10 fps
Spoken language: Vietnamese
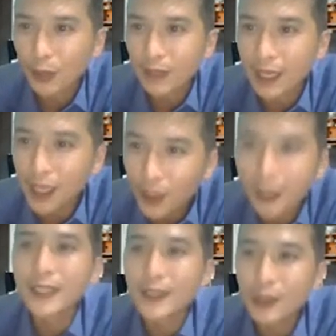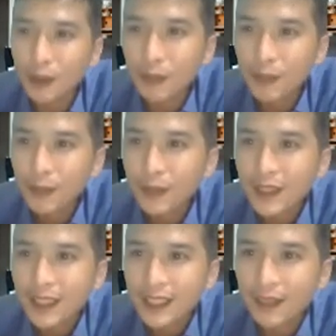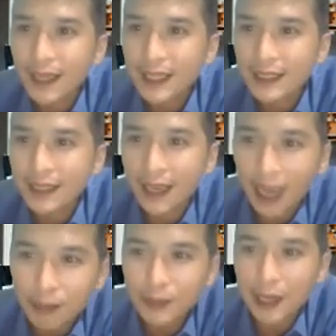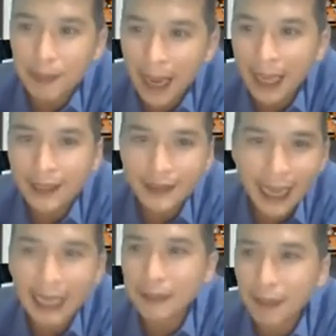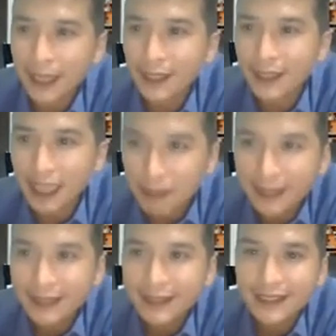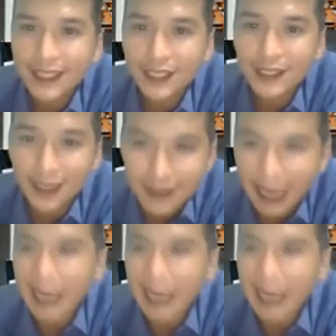Là chúng ta đều là người tiêu dùng, đúng không ạ? Từ đời ông, đời bà, đời cha, đời mẹ cho tới đời mình thì tất